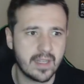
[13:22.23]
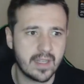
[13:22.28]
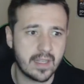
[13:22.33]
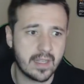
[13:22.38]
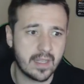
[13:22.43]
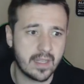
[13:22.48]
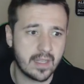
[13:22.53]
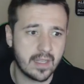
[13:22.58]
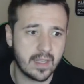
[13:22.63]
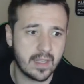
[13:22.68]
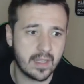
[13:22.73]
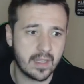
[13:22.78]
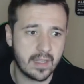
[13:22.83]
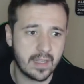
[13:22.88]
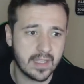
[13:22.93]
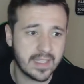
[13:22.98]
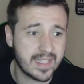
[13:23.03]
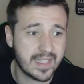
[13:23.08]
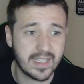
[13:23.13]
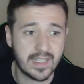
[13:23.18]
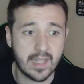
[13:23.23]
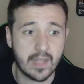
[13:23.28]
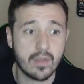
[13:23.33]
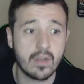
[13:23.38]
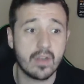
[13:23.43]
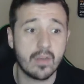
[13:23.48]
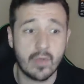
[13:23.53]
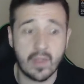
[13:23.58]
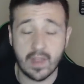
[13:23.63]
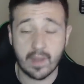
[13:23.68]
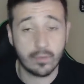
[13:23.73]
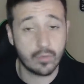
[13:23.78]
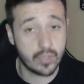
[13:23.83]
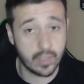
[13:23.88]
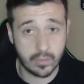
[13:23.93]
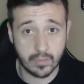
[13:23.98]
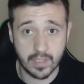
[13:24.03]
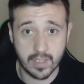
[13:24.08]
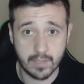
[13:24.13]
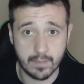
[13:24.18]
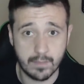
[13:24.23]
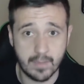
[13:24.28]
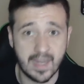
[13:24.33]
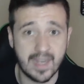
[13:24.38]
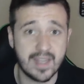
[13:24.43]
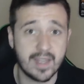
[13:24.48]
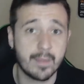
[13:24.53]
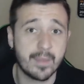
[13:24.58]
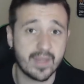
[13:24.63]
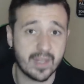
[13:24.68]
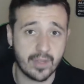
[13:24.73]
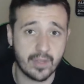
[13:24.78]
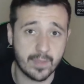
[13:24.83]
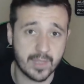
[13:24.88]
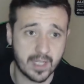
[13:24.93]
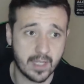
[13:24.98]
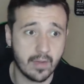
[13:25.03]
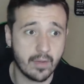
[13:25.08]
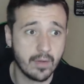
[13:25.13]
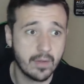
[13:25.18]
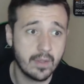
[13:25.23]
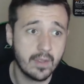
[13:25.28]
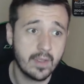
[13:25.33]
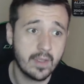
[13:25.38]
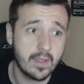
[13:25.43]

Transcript: Y es que este año le voy a dar mucho a Twitch, ¿vale? Ya empecé el año pasado.